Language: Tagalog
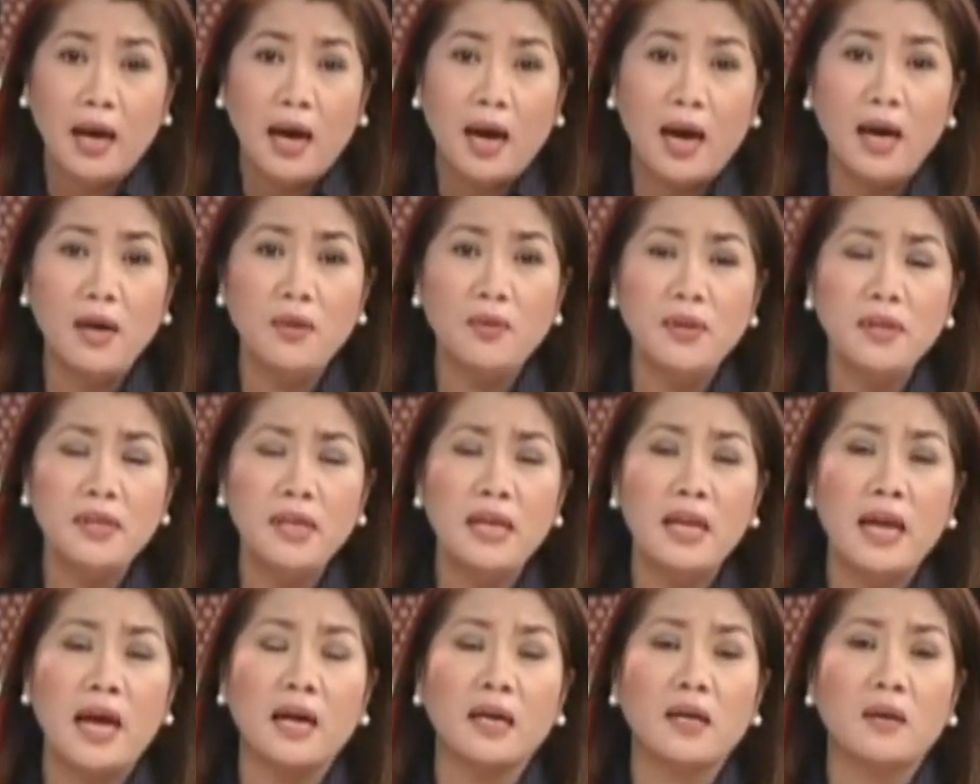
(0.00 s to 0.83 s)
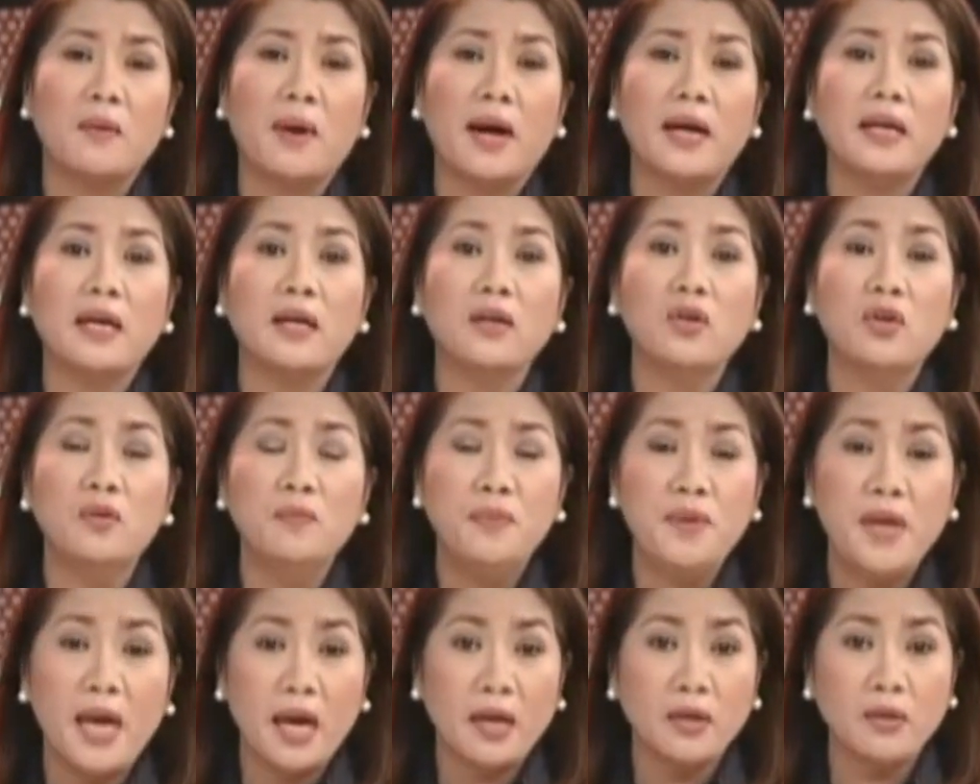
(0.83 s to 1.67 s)
Anong ginagawa ng
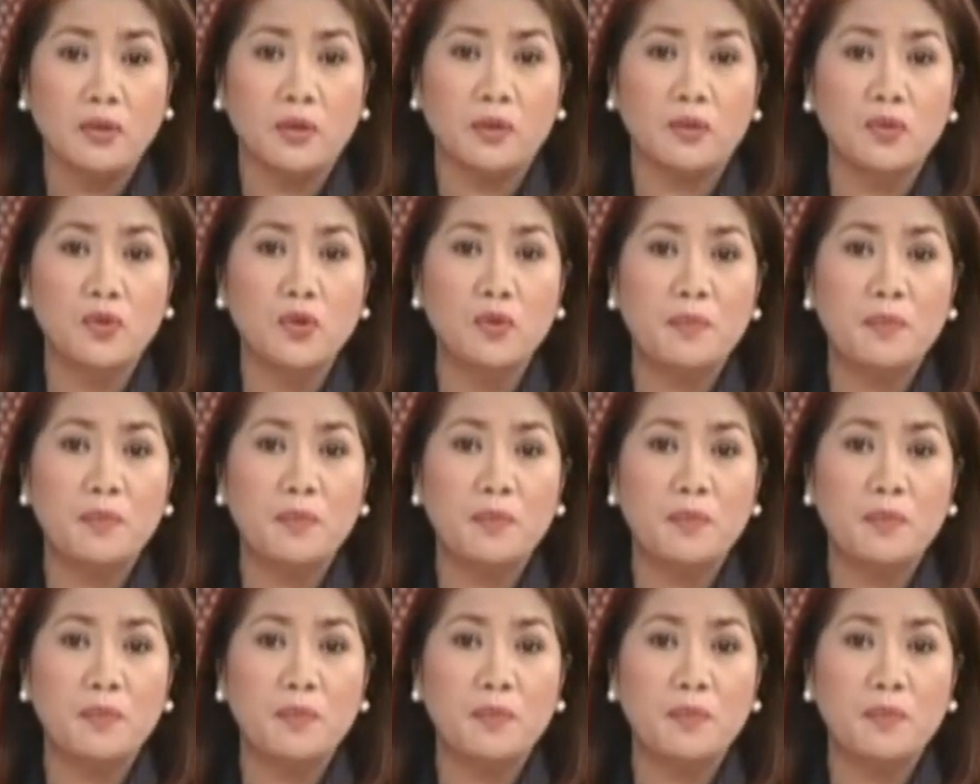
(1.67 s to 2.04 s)
gobyerno